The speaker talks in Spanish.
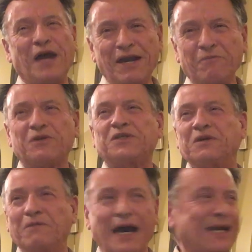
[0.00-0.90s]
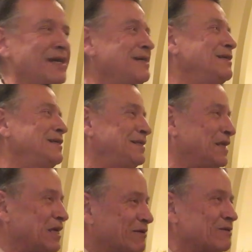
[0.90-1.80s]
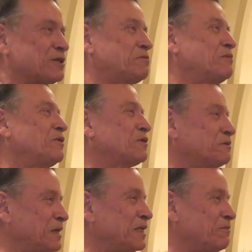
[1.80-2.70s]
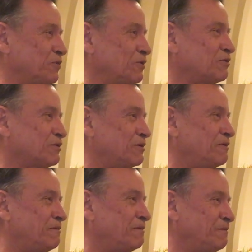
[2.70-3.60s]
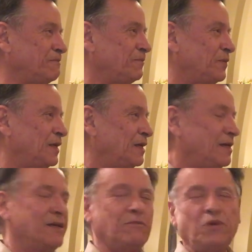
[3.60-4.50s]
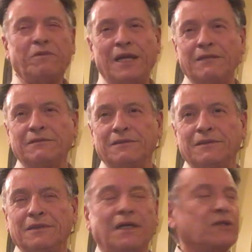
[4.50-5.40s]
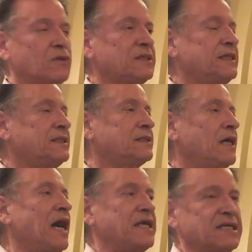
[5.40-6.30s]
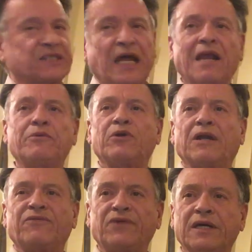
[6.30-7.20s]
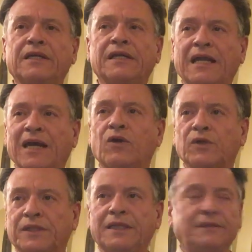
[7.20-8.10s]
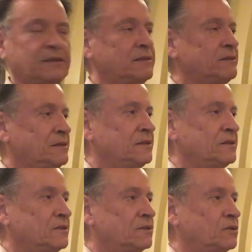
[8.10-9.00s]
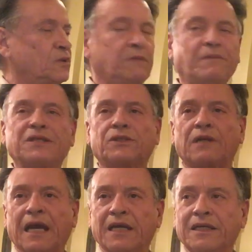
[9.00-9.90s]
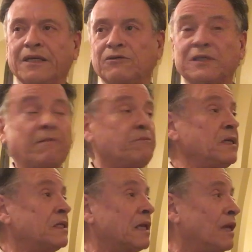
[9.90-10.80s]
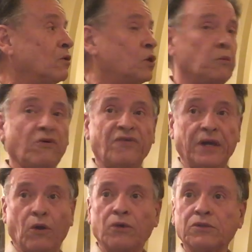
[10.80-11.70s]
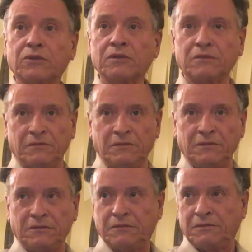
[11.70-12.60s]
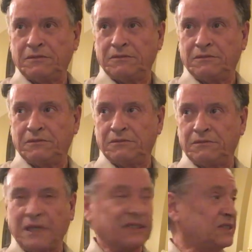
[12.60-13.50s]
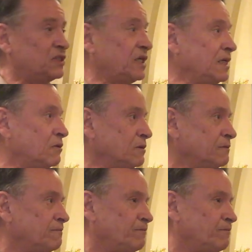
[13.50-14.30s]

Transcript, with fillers: bueno, pues se vale, te llevas los primeros 20 puntos. Muy bien, entonces ahí está la biografía de Hernán Cortés, un personaje que nos han pintado como feroz, asesino,